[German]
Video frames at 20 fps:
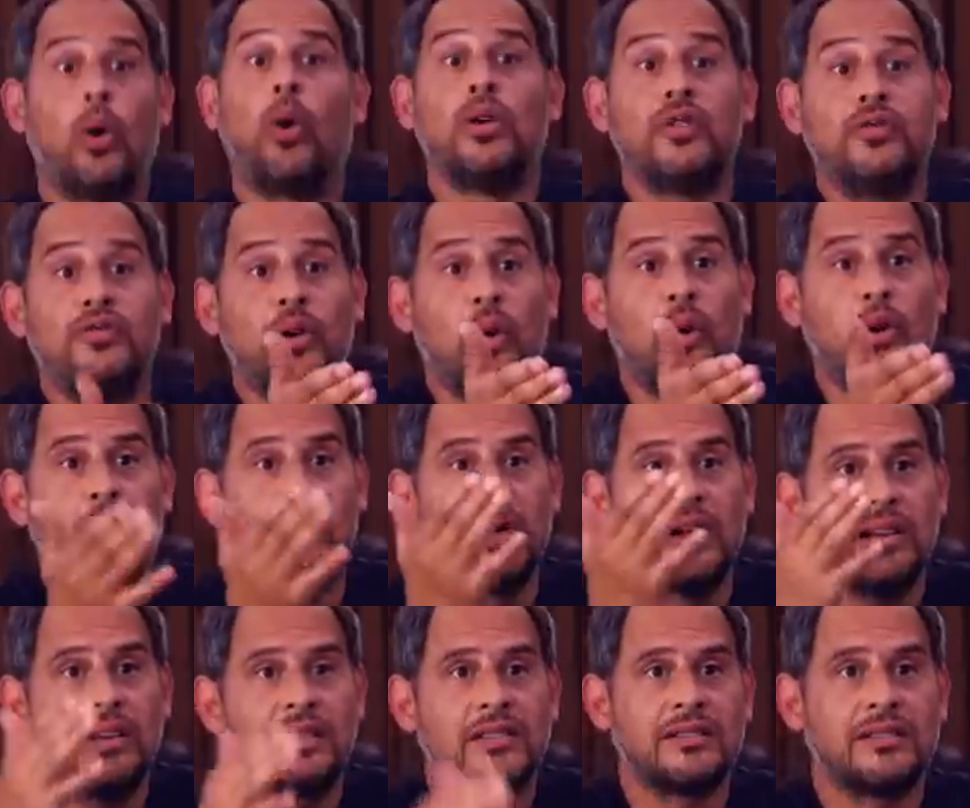Und für
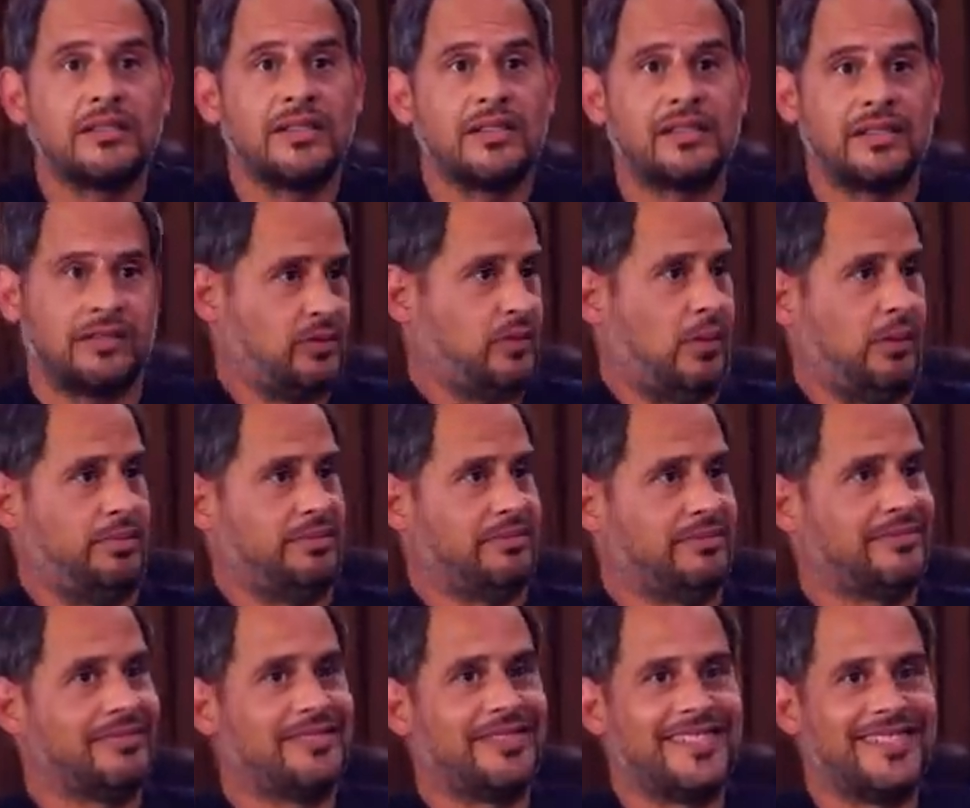Umme. Ich meine, wie geil Top. ist
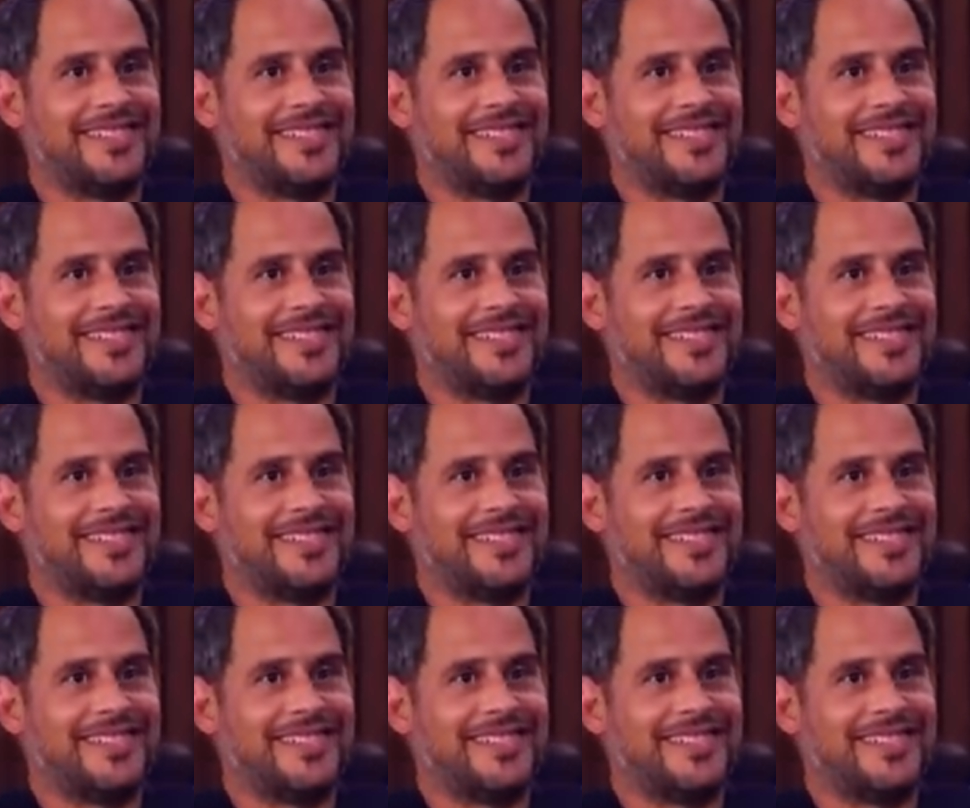das?